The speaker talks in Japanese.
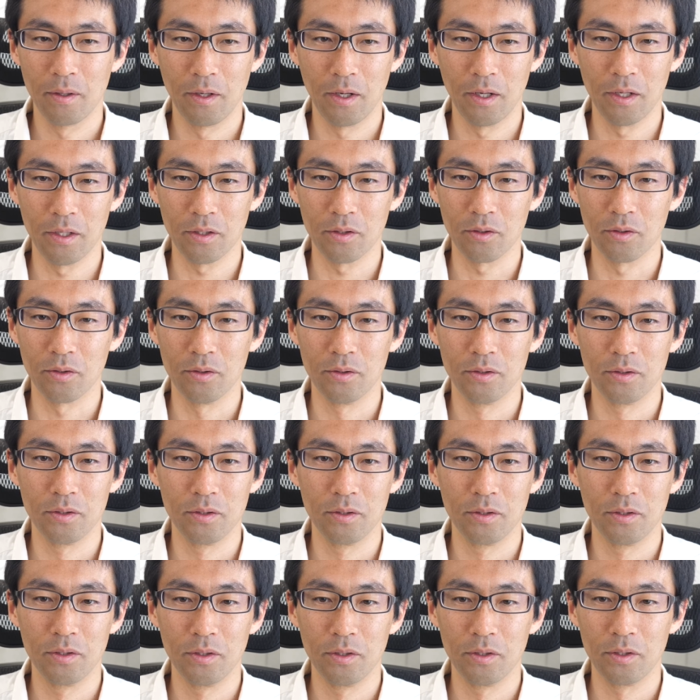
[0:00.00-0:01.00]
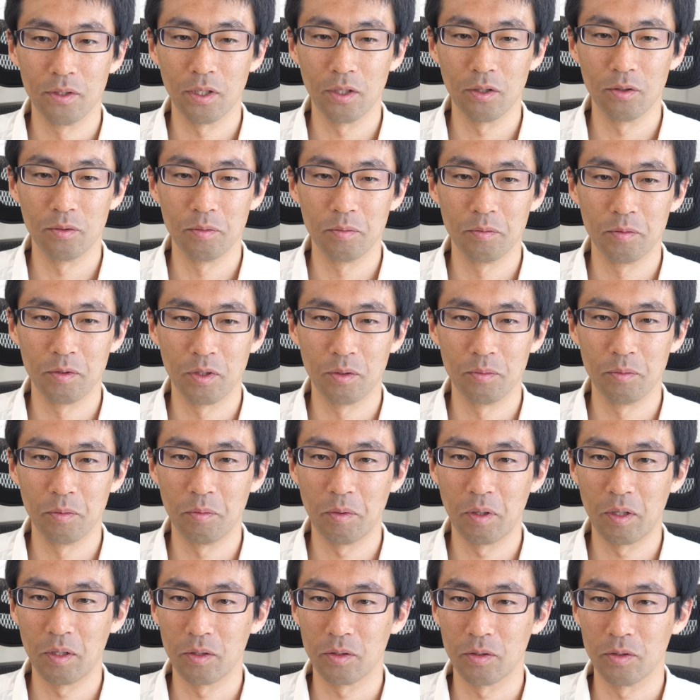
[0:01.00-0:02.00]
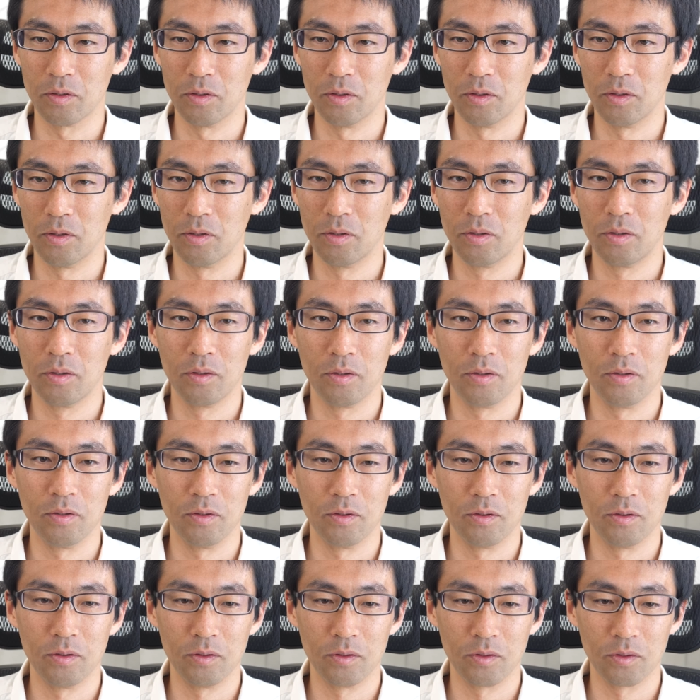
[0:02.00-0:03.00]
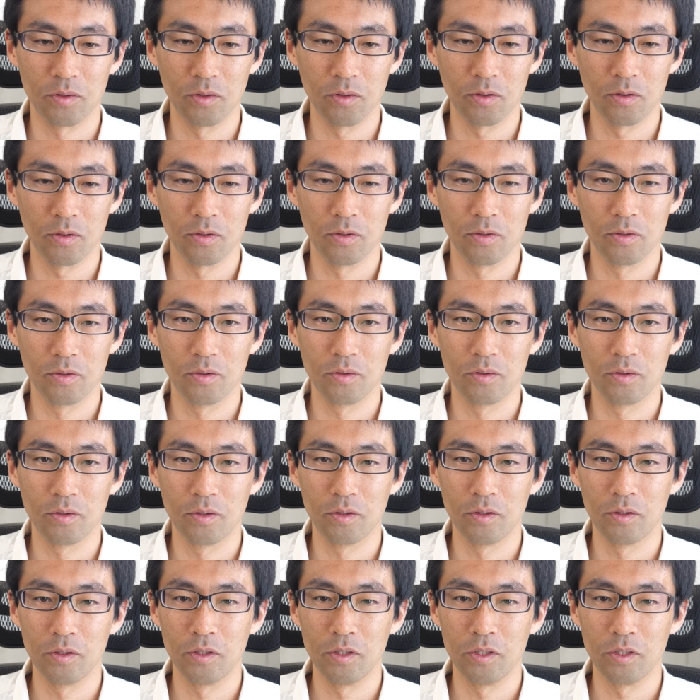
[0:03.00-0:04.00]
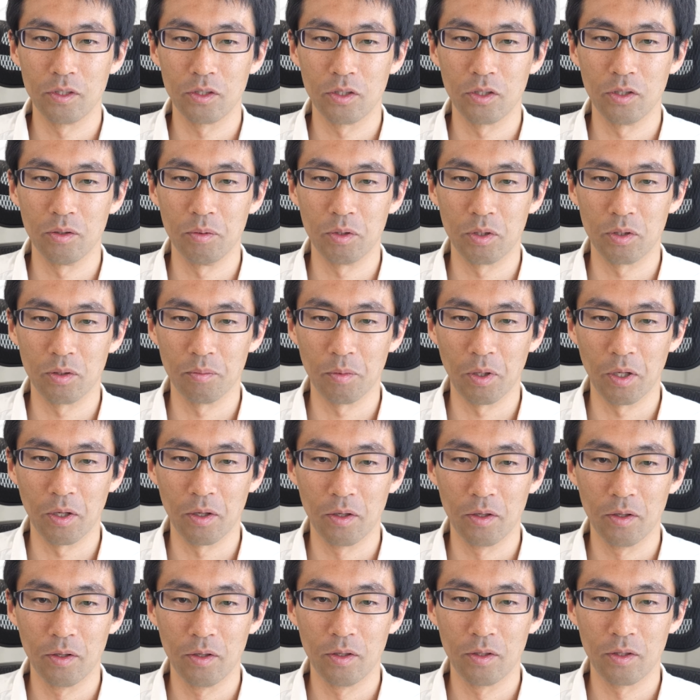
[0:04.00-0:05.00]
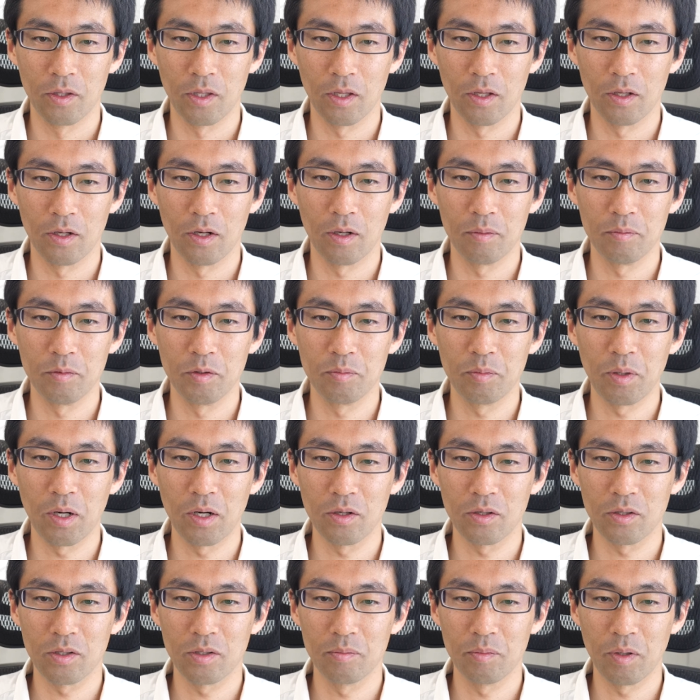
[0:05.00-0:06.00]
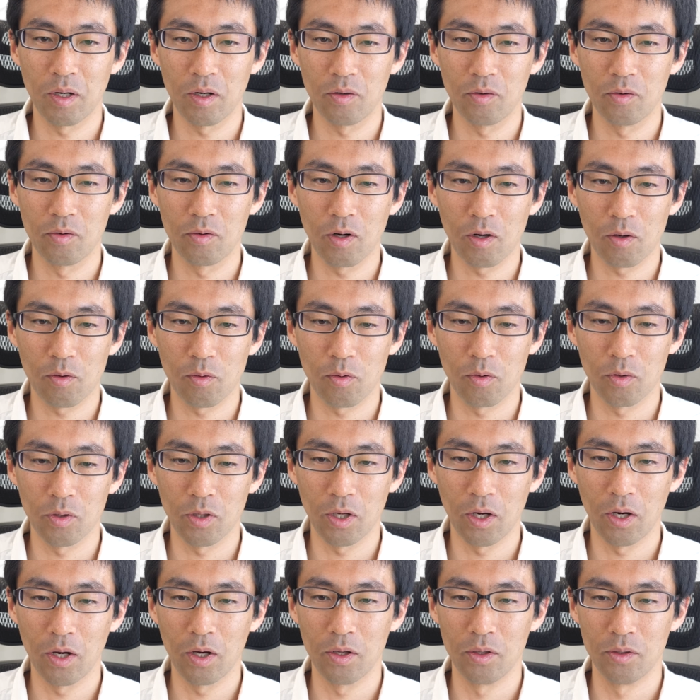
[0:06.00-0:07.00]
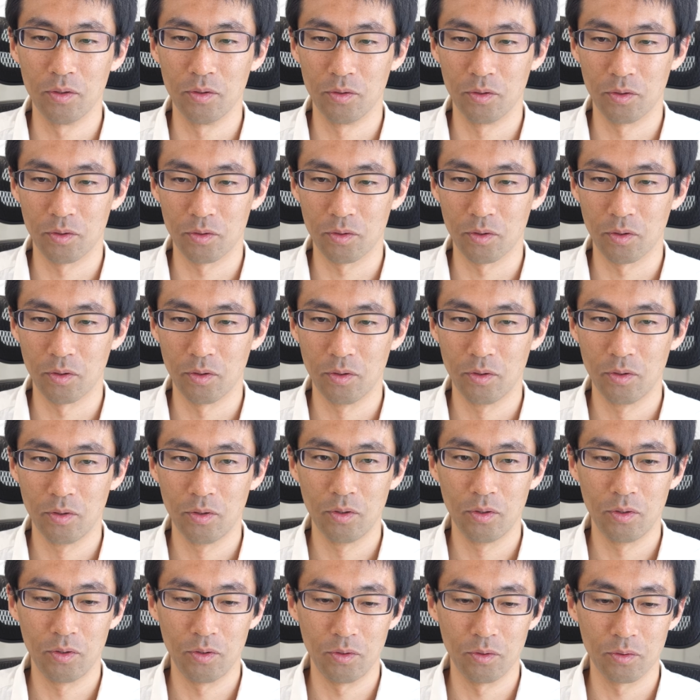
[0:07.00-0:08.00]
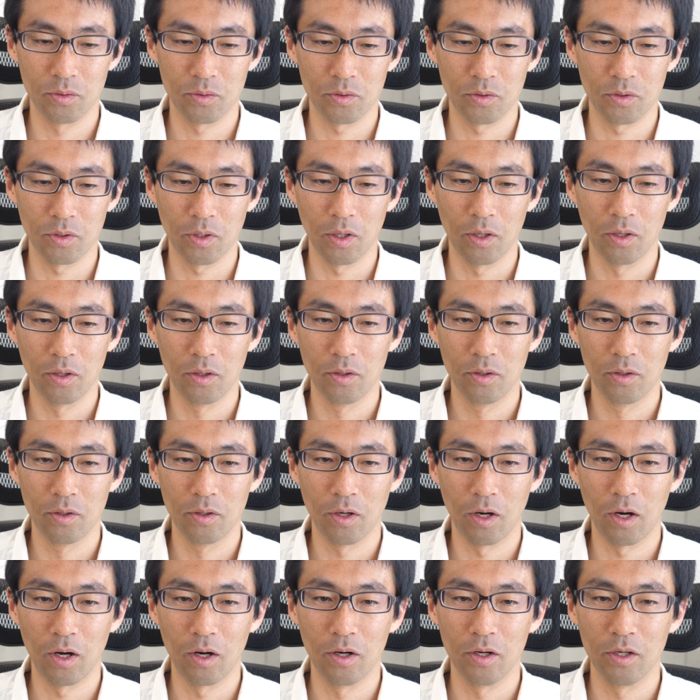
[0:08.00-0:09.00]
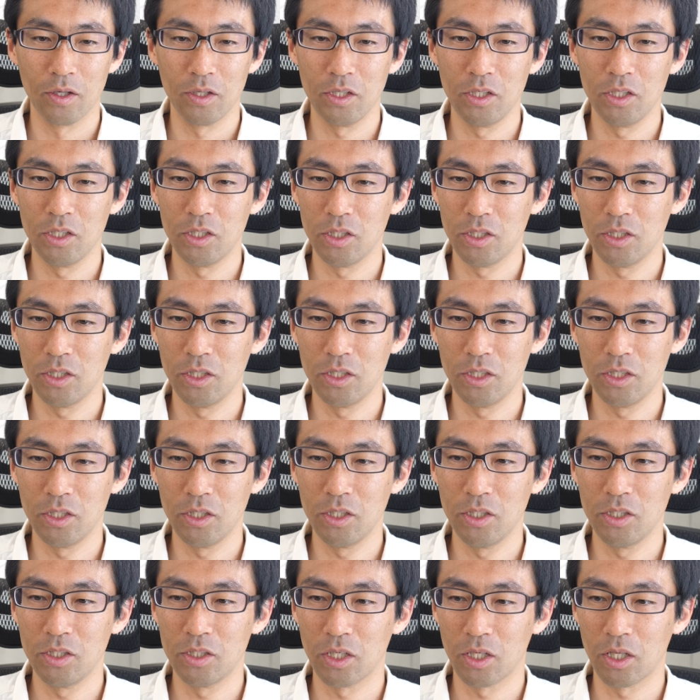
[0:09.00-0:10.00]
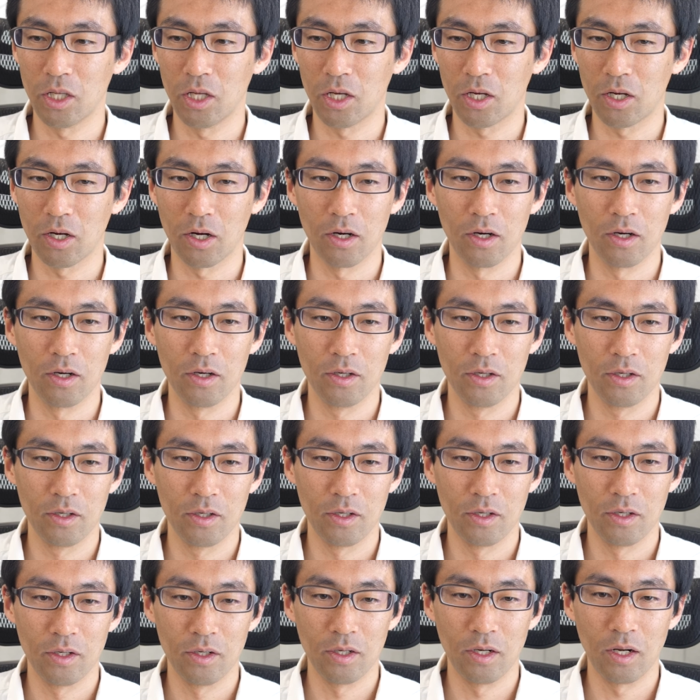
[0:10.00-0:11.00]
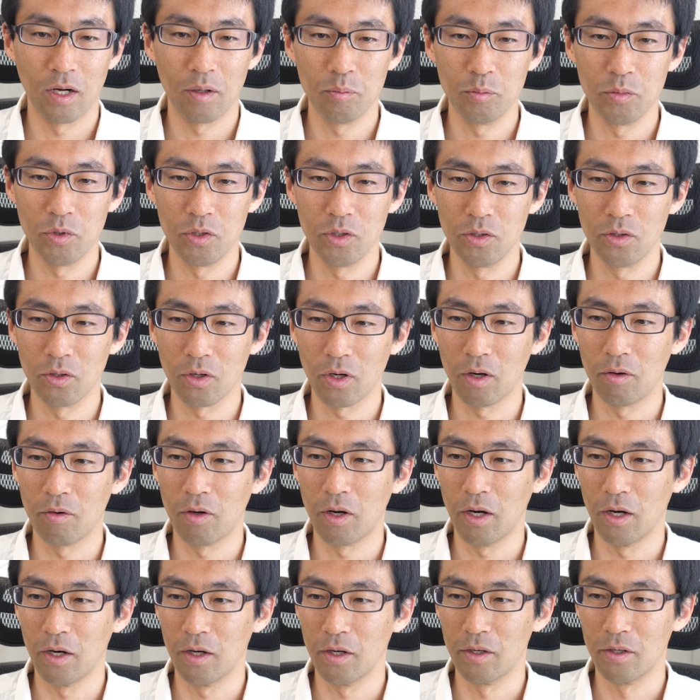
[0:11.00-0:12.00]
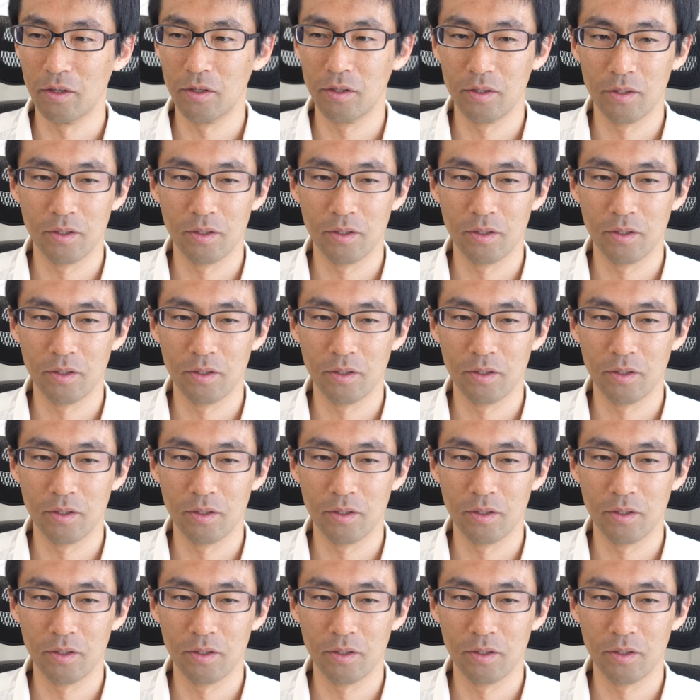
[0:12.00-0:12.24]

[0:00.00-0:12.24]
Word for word: はいとでラムバンクうんとキュービット目でラムバンク番号がここに入るよということであいいいいいいじゃないかランブルとかは